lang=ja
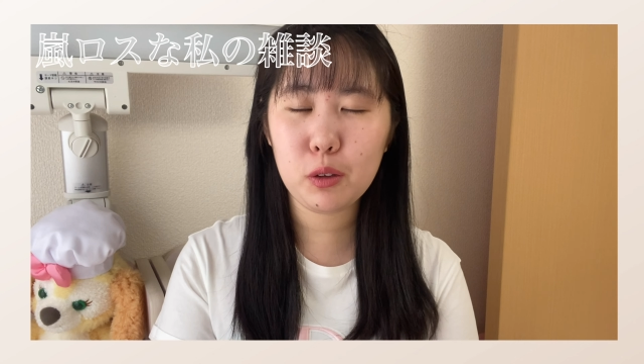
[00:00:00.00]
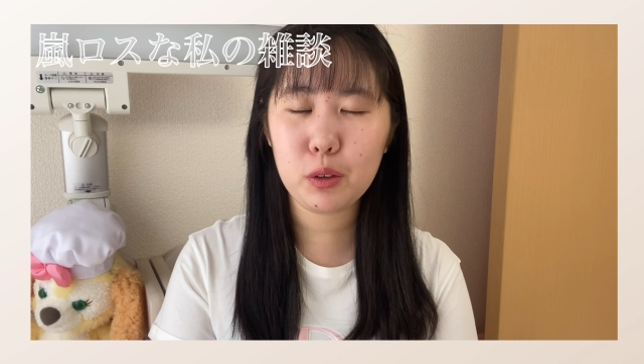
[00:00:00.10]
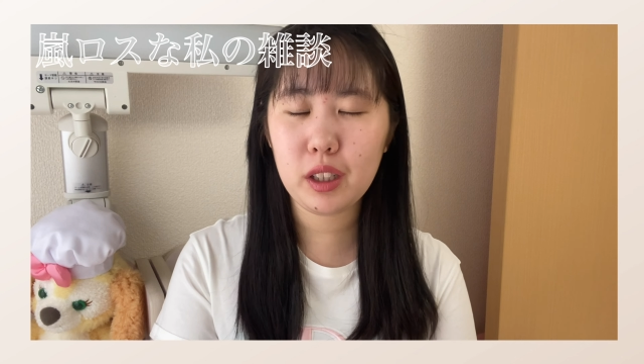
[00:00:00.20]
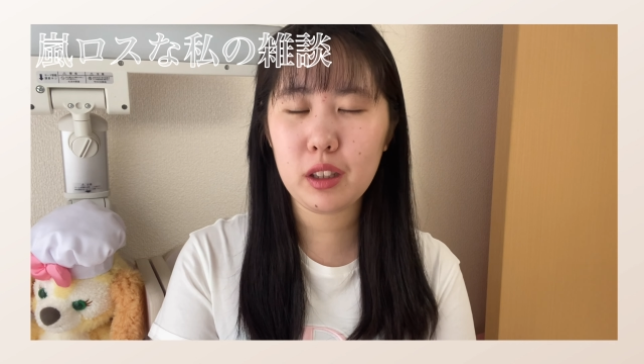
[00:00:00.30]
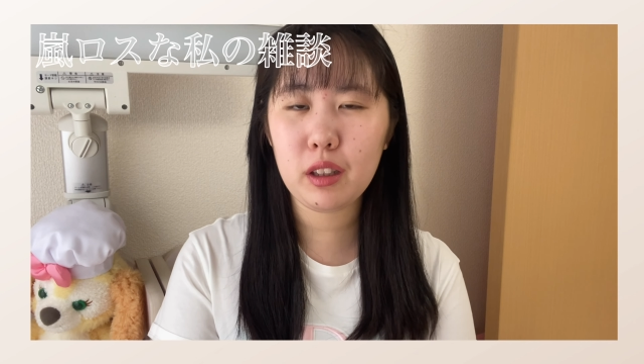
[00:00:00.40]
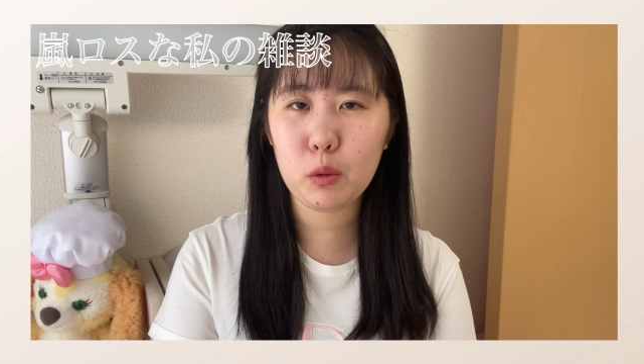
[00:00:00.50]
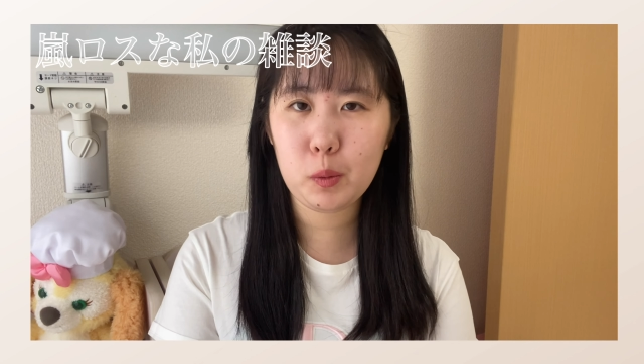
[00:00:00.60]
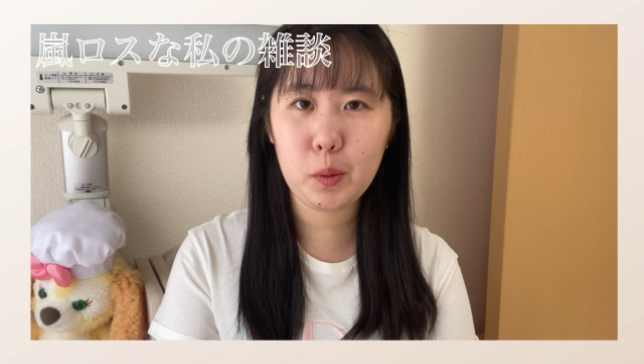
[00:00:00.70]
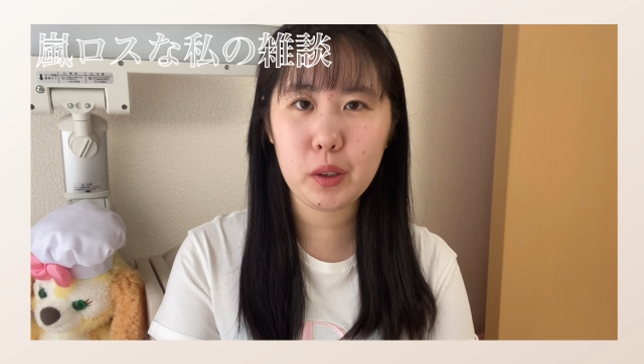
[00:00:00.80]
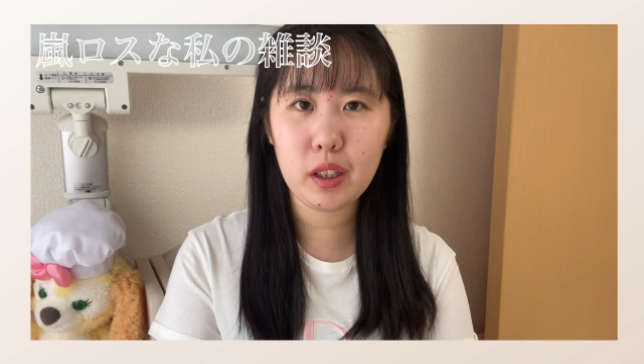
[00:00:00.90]
くなった
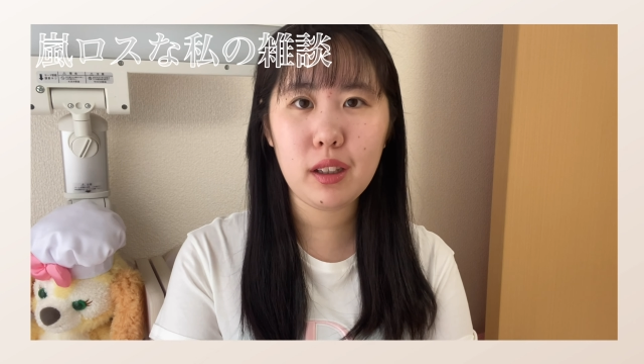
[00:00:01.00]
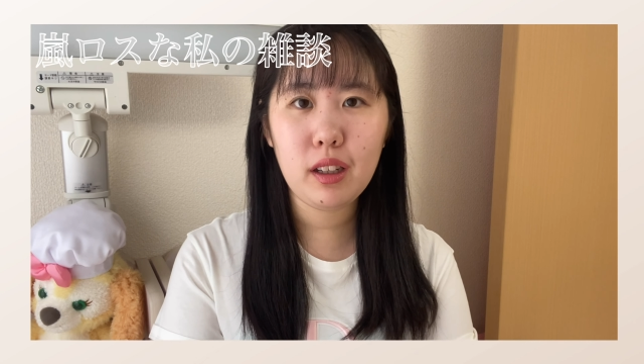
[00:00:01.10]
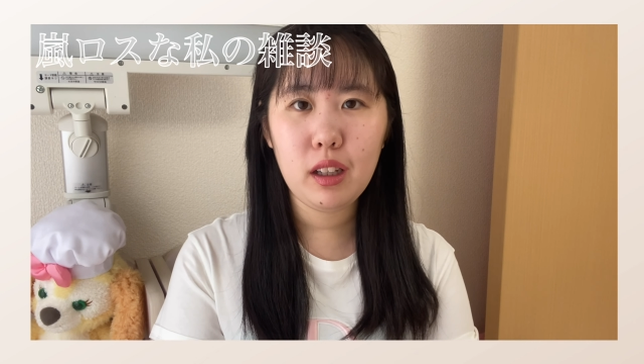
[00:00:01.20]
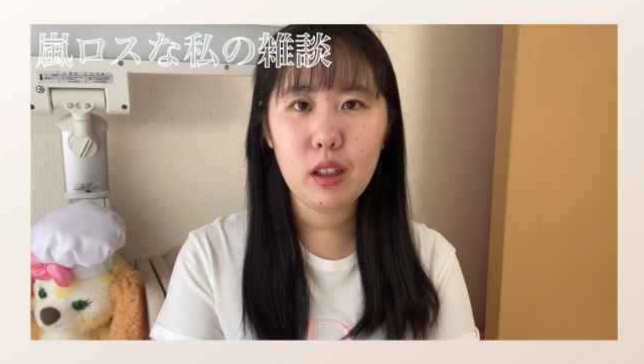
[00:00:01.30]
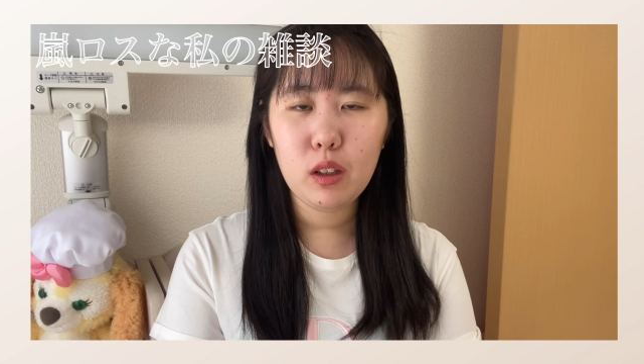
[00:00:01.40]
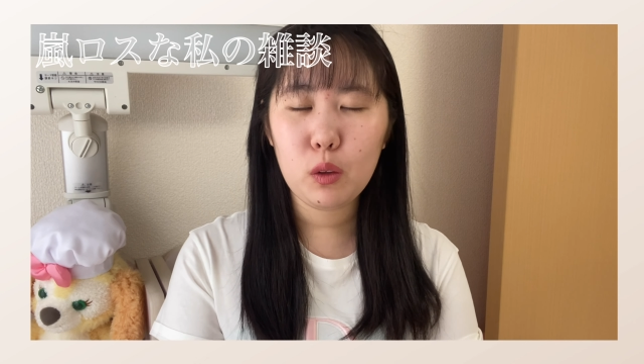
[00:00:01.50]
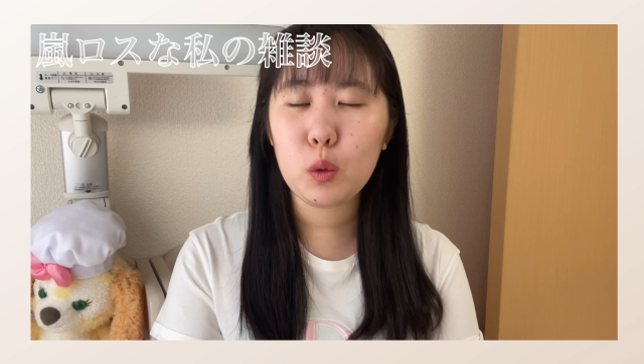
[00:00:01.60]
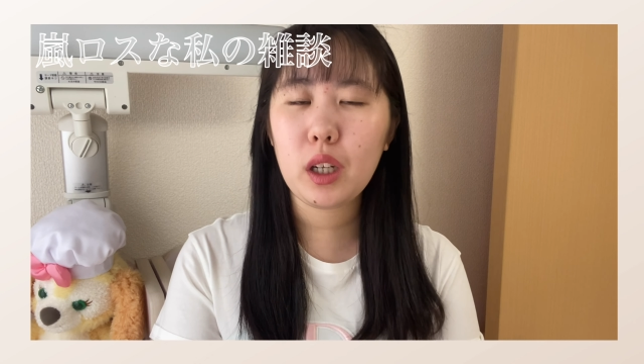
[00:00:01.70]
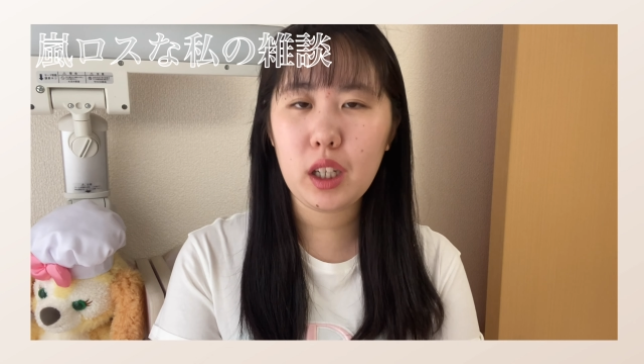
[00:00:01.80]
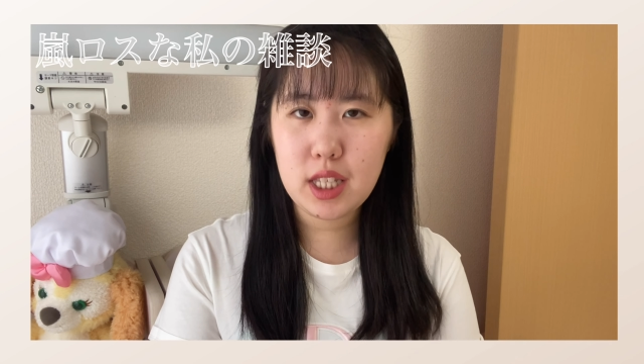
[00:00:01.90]
というか、そ
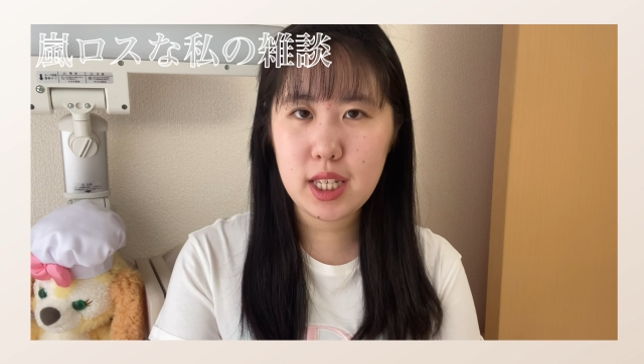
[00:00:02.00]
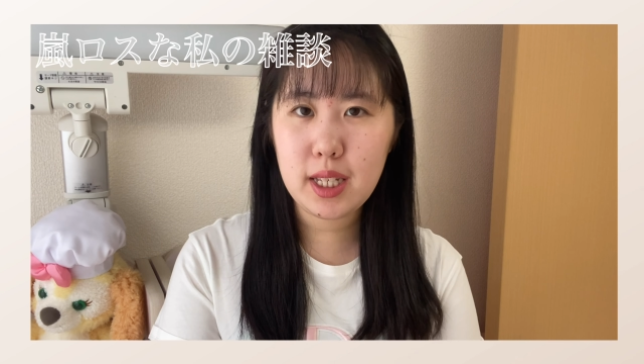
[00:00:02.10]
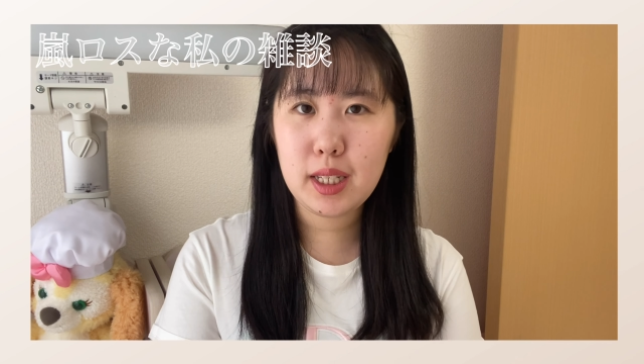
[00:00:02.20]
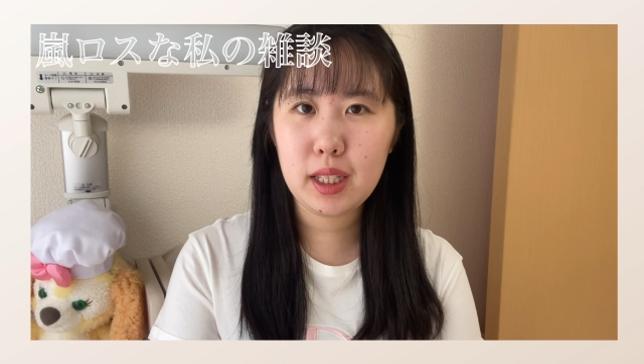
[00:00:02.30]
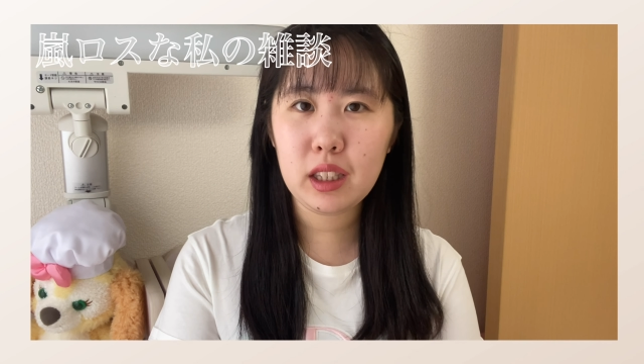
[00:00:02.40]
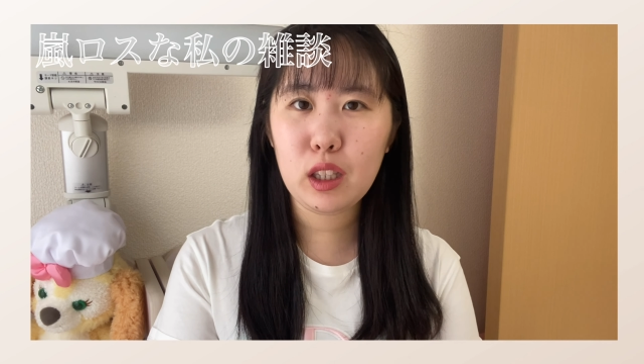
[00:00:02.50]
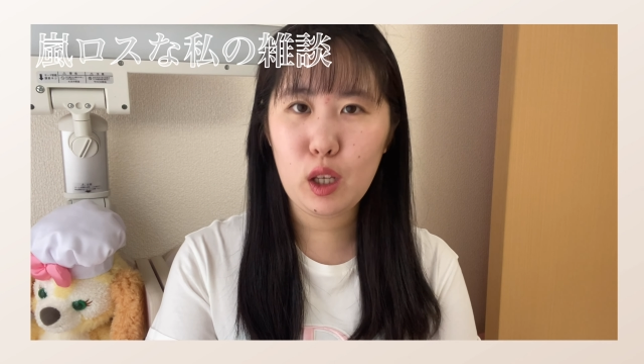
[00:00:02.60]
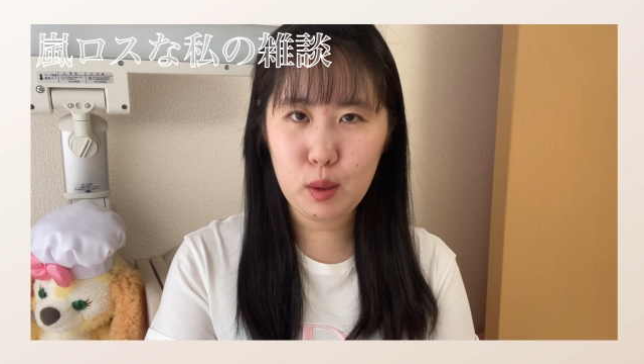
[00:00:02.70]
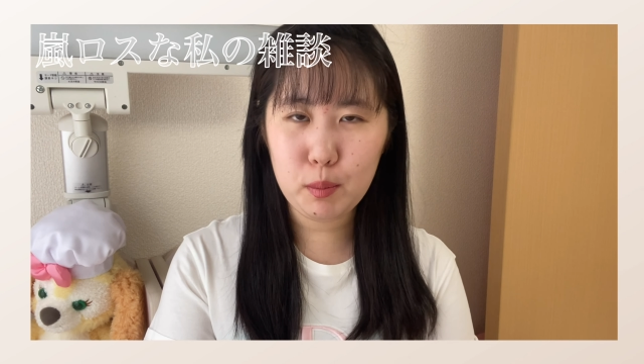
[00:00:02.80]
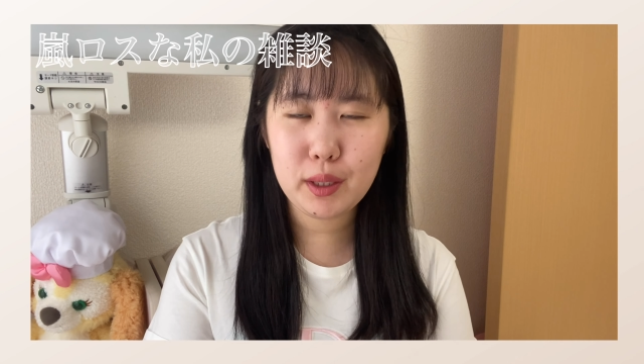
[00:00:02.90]
んな感じになっ
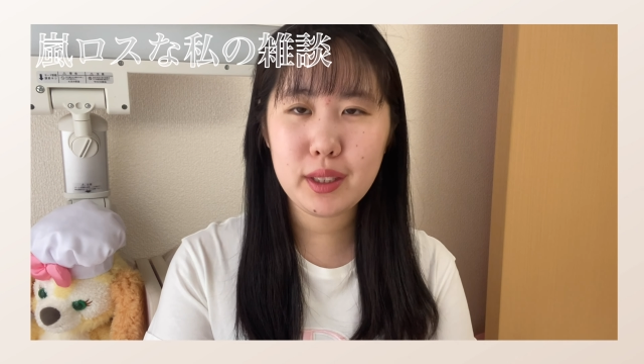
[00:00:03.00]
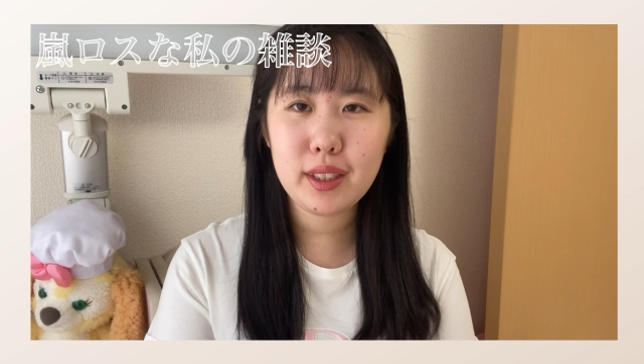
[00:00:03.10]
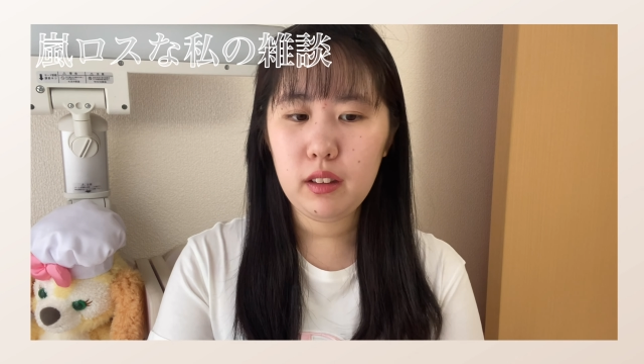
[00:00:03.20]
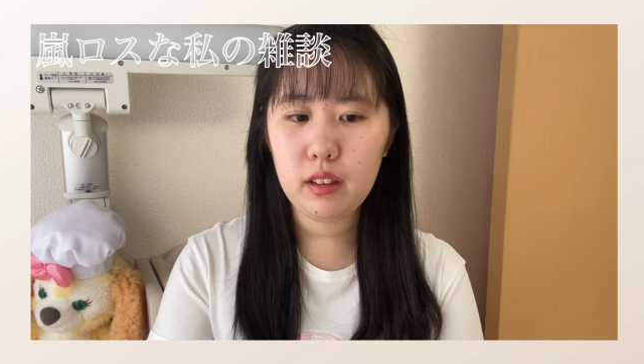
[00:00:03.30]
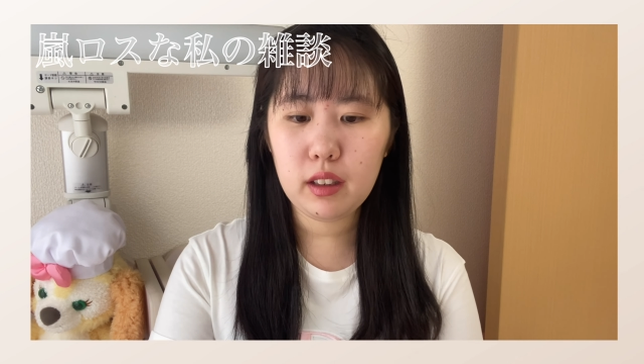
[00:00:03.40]
ています。